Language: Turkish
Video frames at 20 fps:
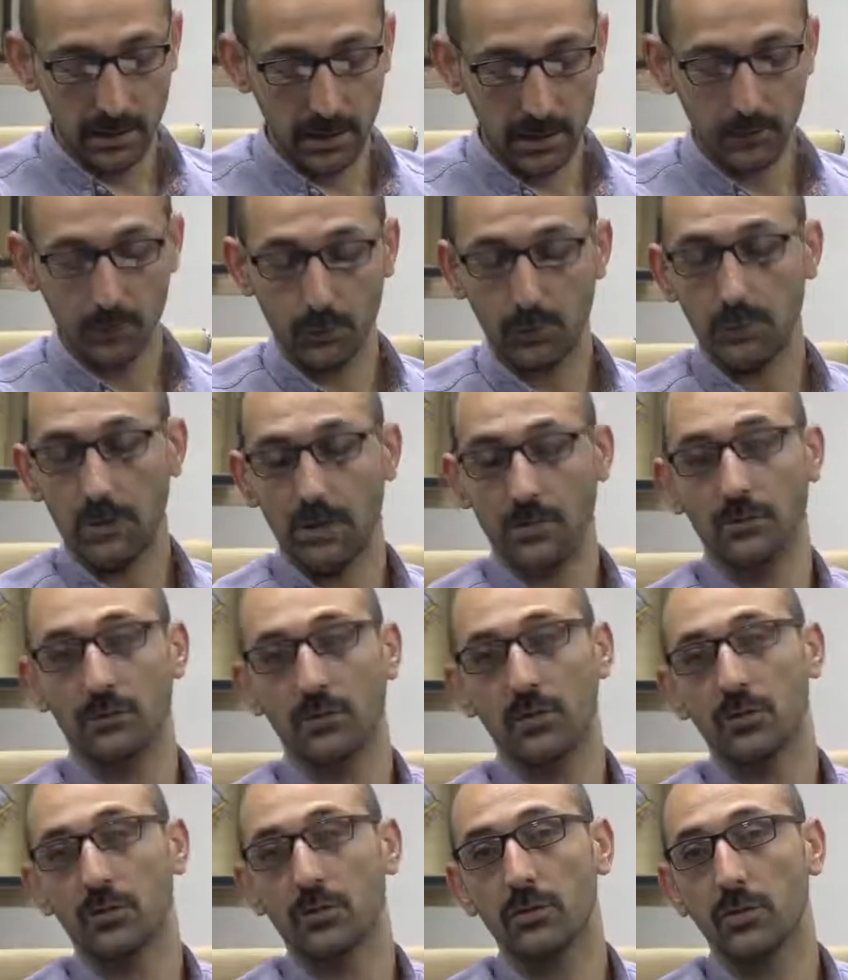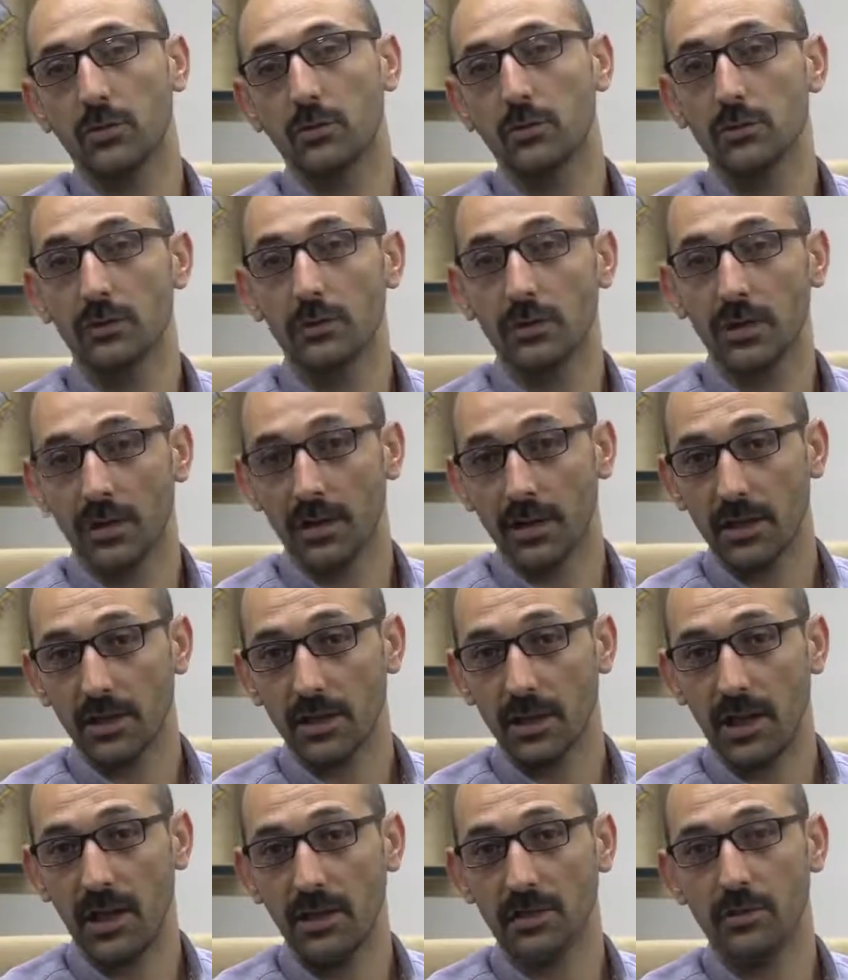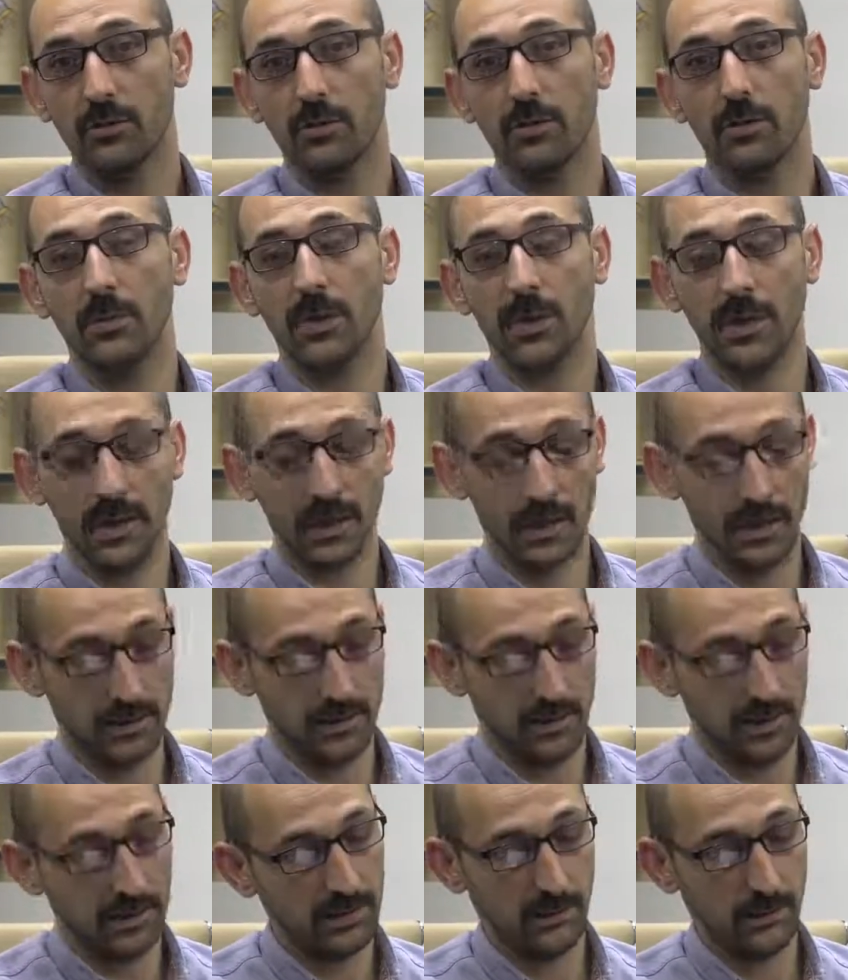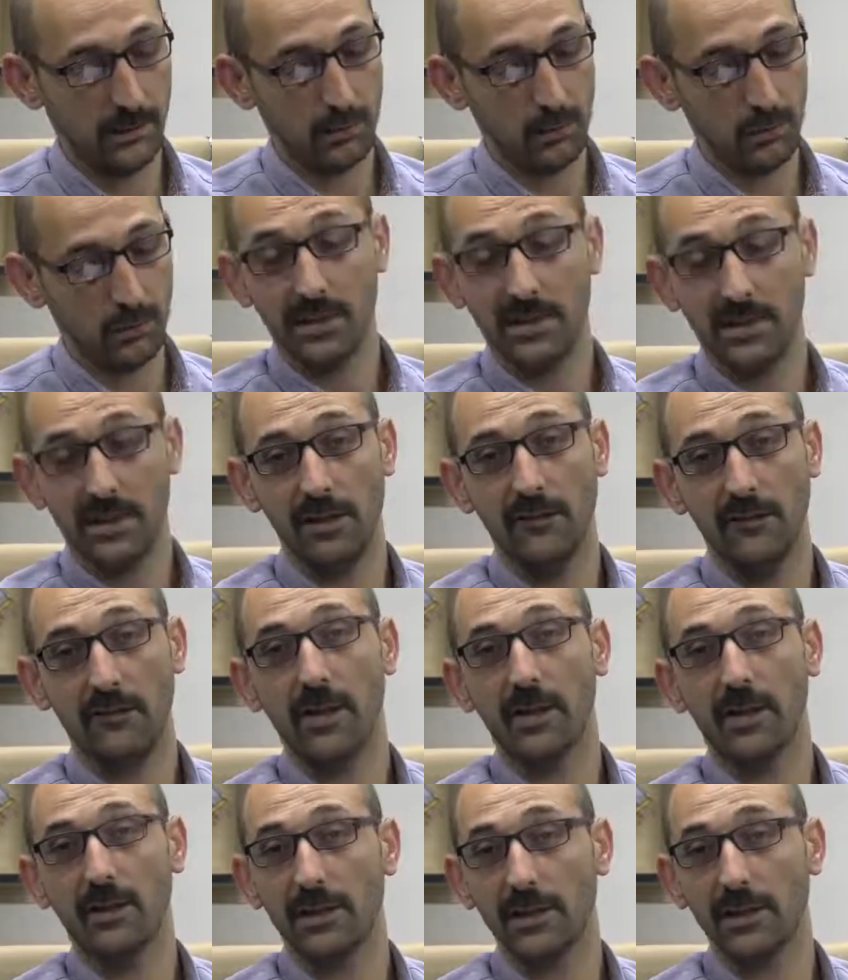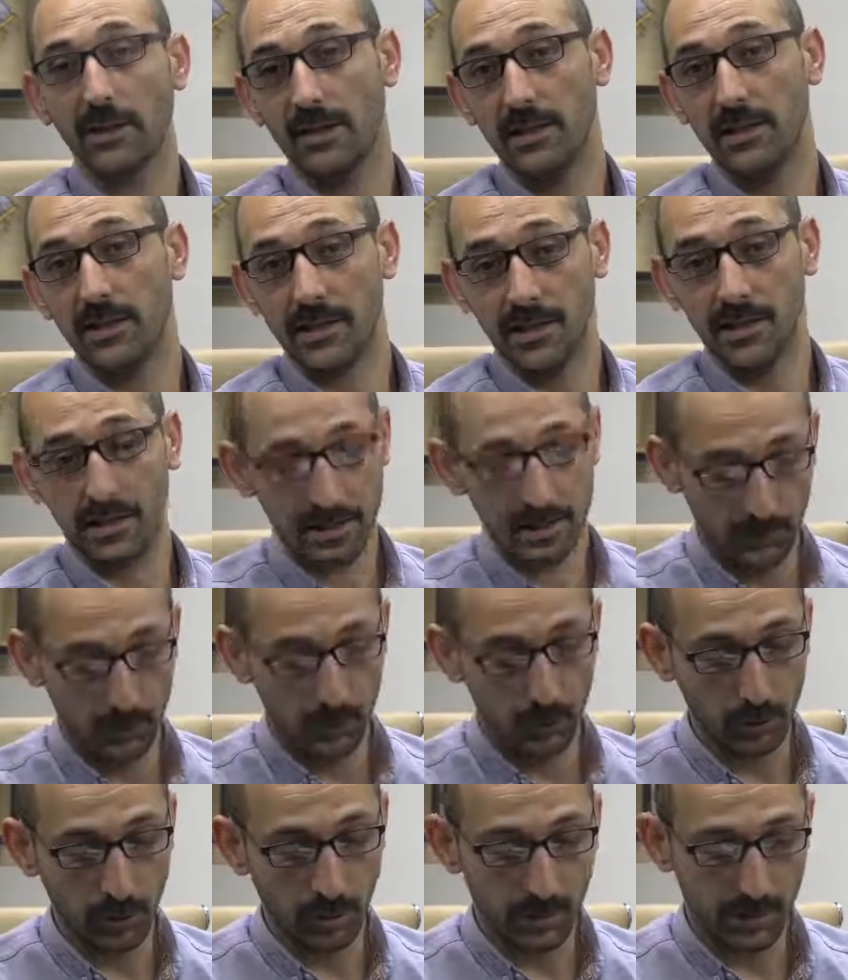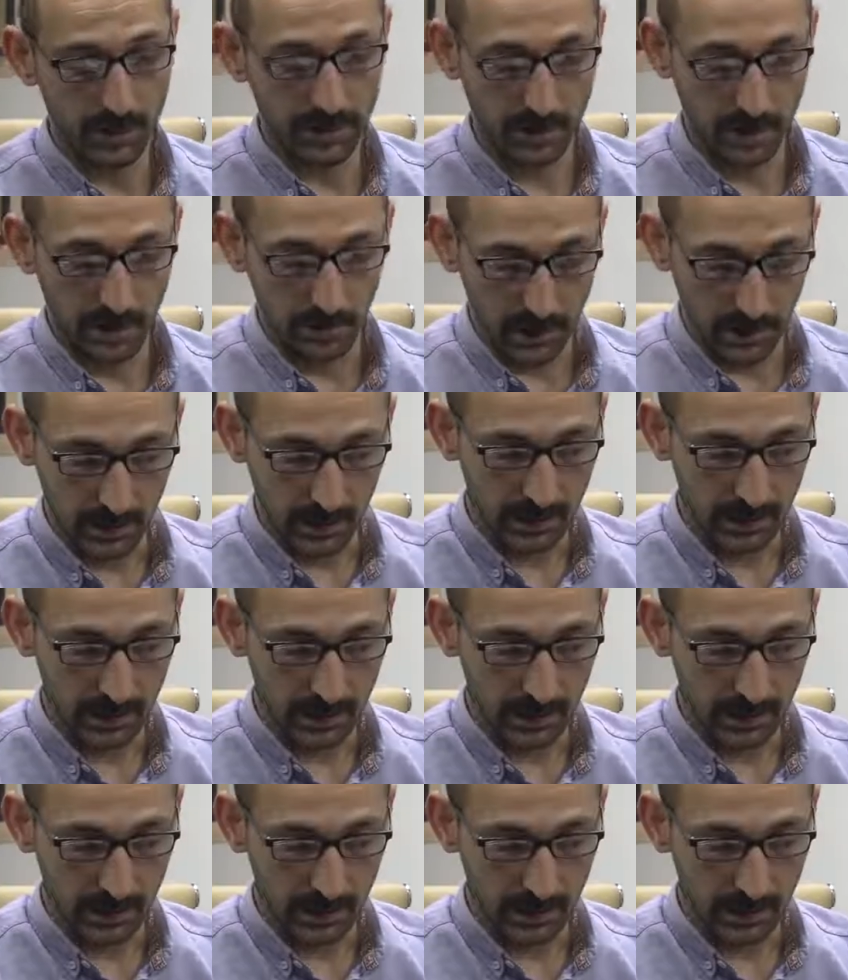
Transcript: İlk programımızın konusu olarak en çok merak edilen YouTube telif haklarıyla ilgili program hazırlamak